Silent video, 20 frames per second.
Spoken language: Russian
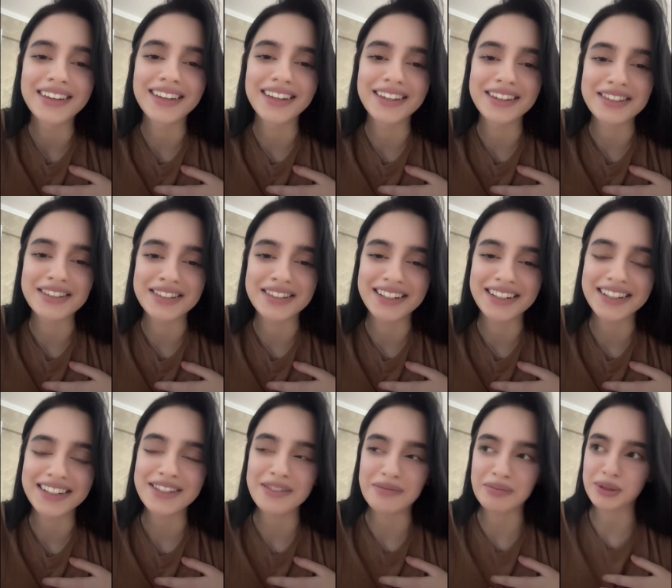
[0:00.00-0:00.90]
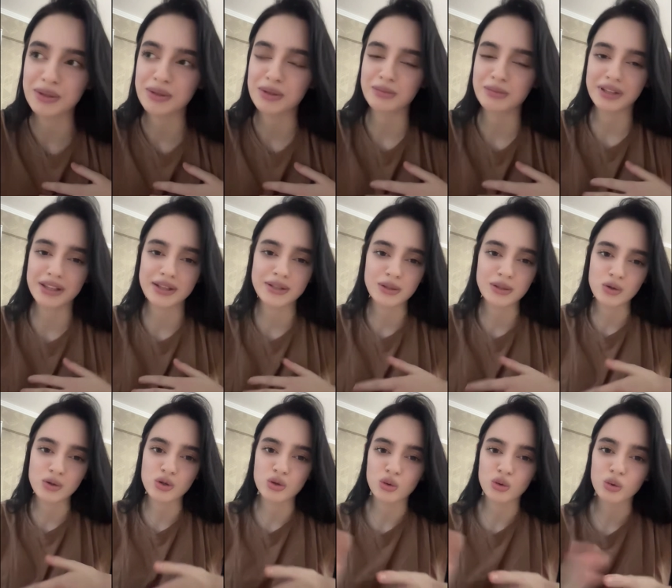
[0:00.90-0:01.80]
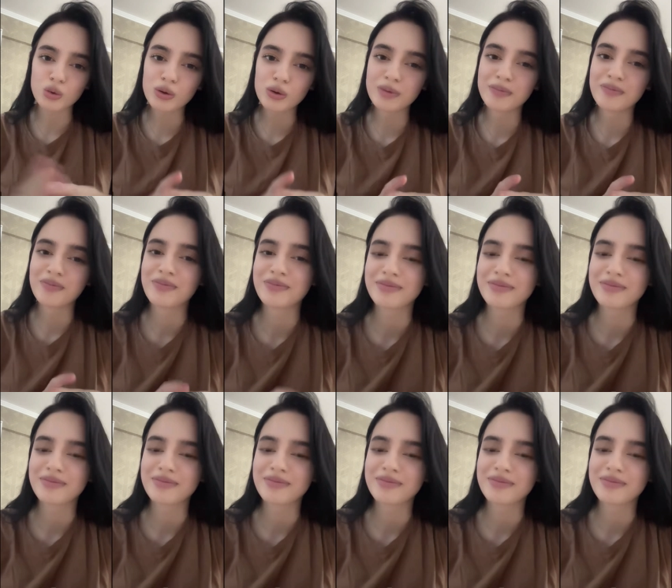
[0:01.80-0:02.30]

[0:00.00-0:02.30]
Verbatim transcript: Нет, знаете, просто у меня есть тоже друг.